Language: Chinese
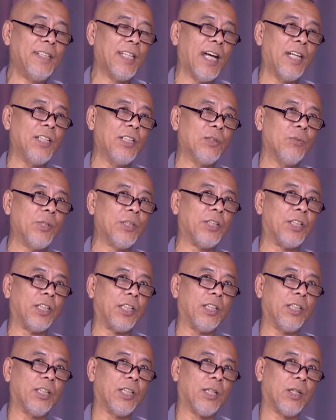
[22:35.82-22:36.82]
谈这个问
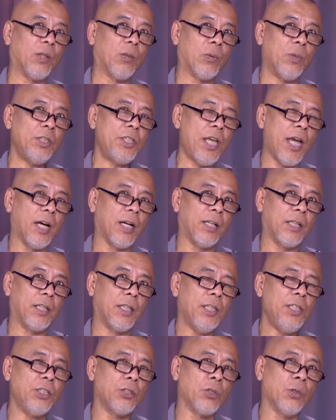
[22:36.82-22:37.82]
题呢，我想
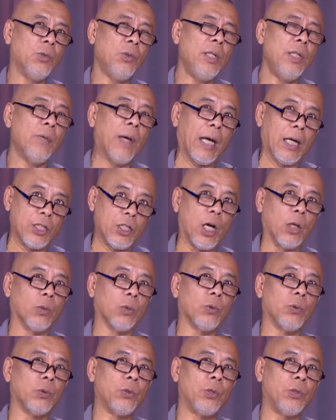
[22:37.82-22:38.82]
可以从另外一个角
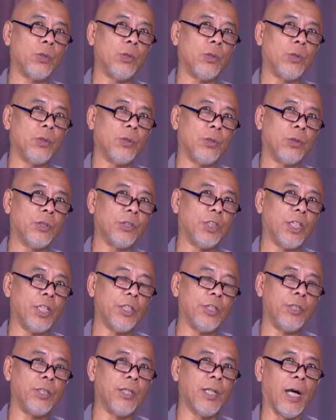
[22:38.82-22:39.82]
度去解
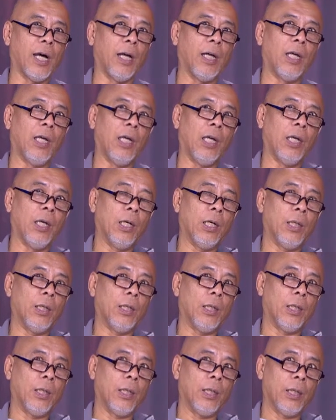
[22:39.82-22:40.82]
析它。嗯，
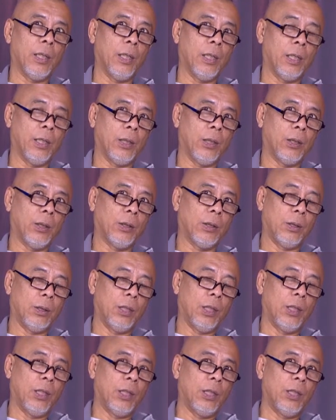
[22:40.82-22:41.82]
呃，
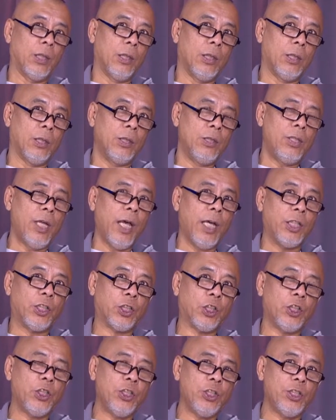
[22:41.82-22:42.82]
在
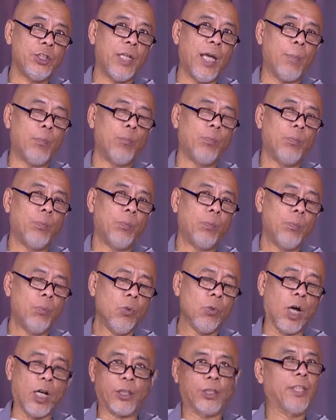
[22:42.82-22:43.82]
实际在不
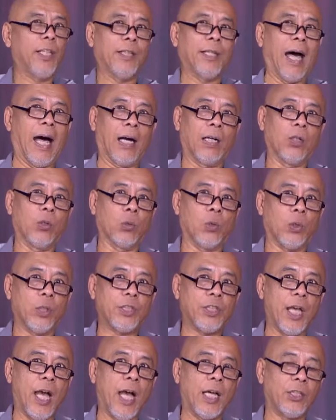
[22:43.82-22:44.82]
管是在哪个国
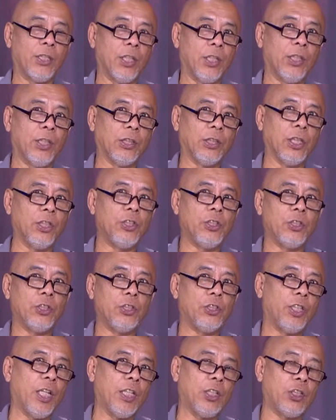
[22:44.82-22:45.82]
家，人和人之
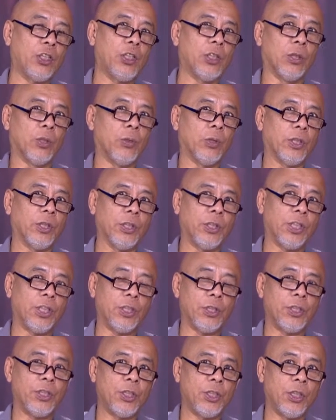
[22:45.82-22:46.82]
间社会的
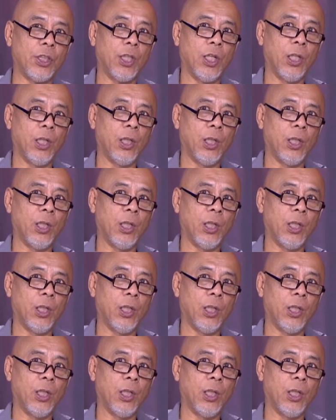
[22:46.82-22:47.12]
体系